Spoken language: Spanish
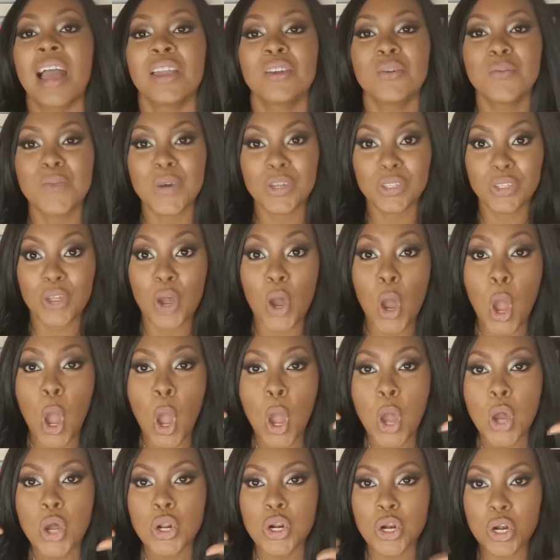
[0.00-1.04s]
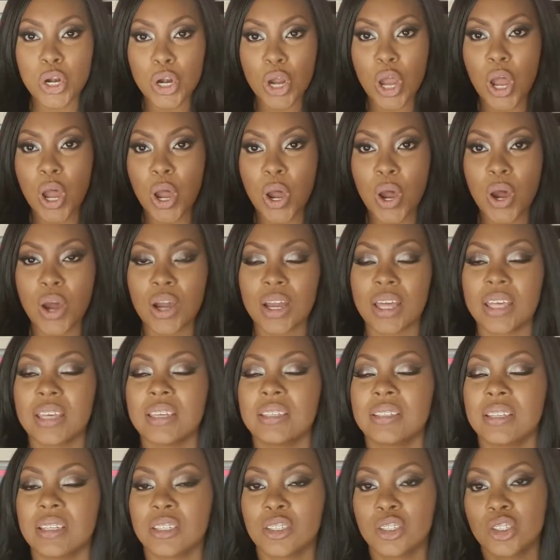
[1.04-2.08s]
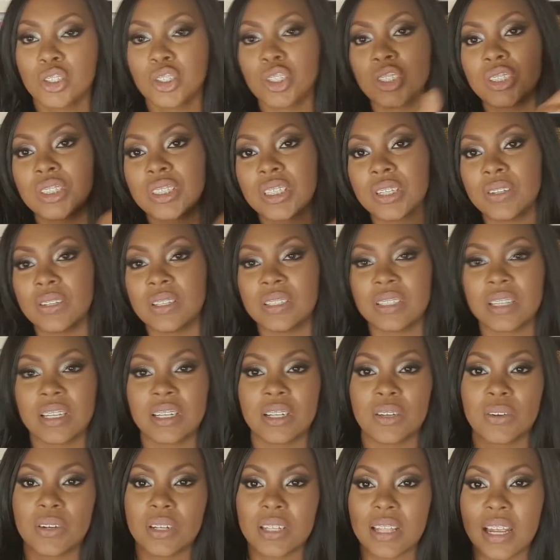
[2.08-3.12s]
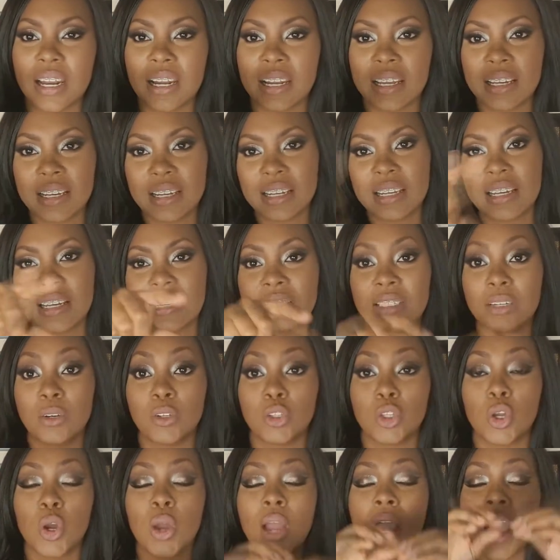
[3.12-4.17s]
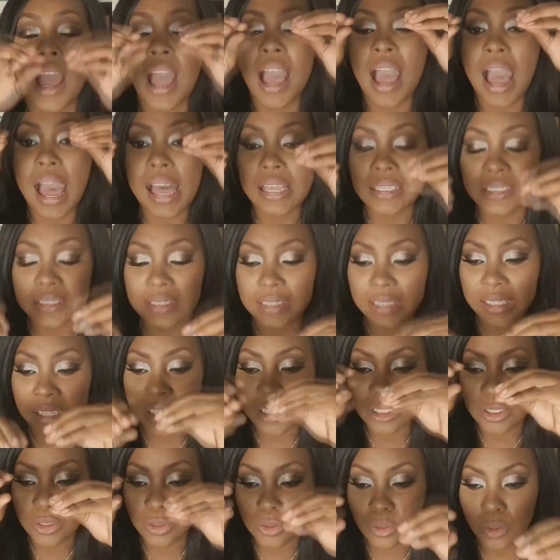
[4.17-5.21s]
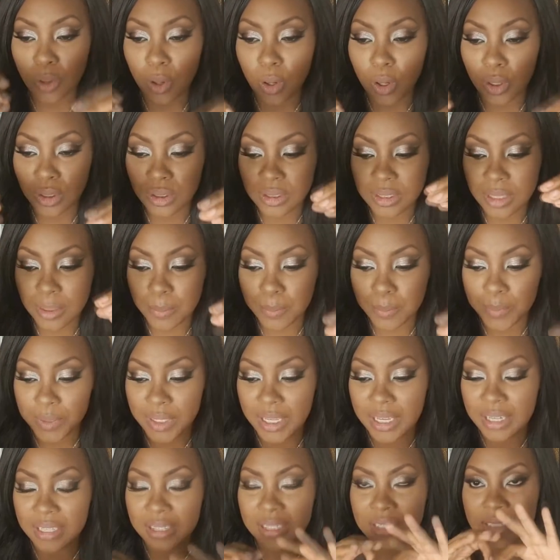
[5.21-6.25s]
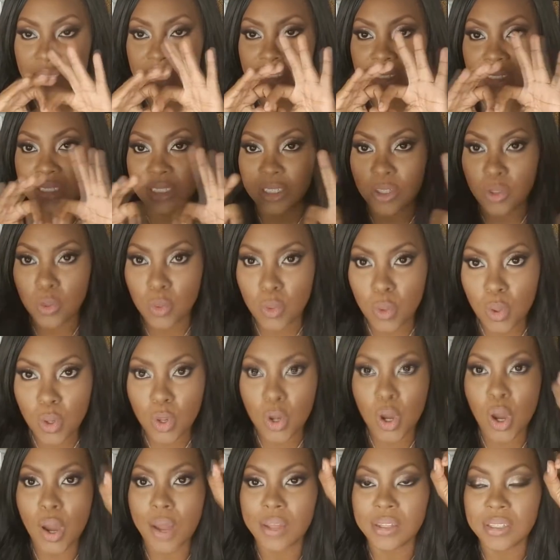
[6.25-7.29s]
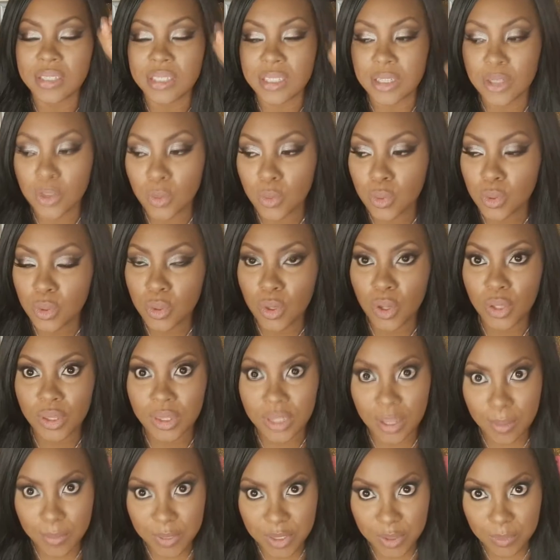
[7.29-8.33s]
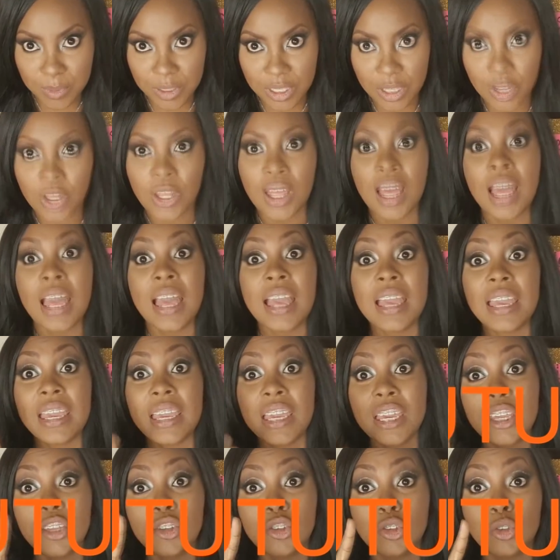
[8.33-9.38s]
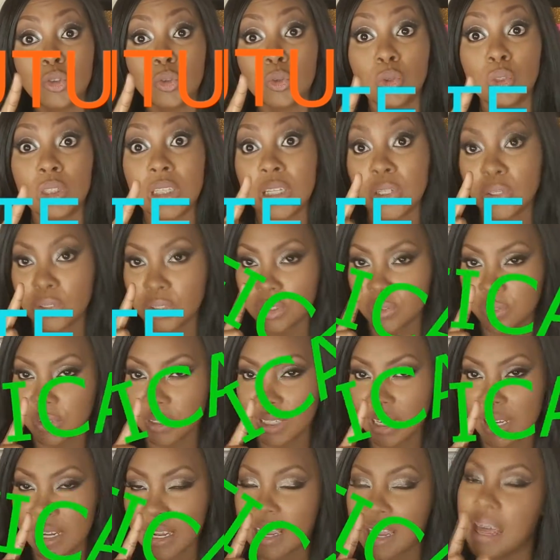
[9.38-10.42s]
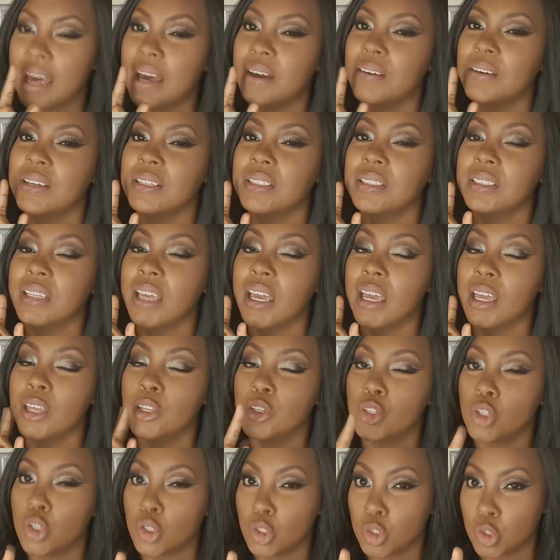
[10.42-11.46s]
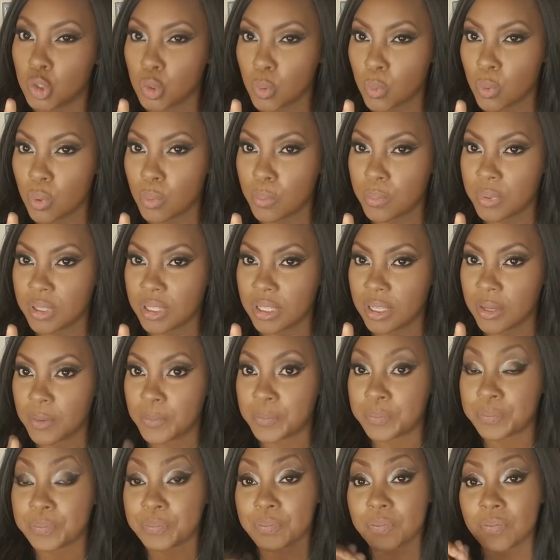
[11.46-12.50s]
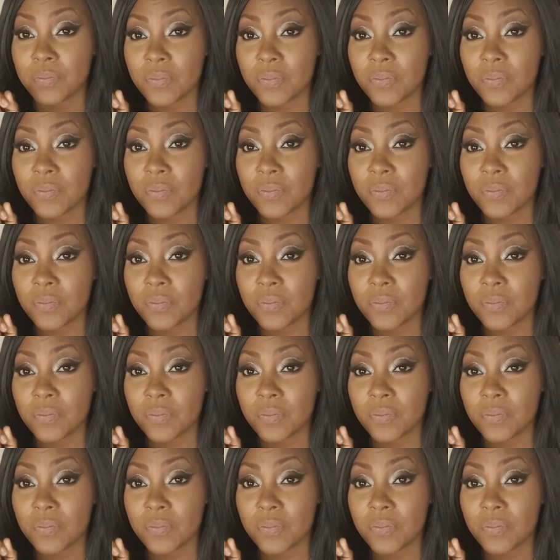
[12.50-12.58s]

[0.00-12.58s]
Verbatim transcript: hay un botón rojo que dice suscribirse, recordarle, clic a ese botón, así no te pierdes ninguno, ninguno de mis videos y YouTube te notificará cada vez que yo subo un video.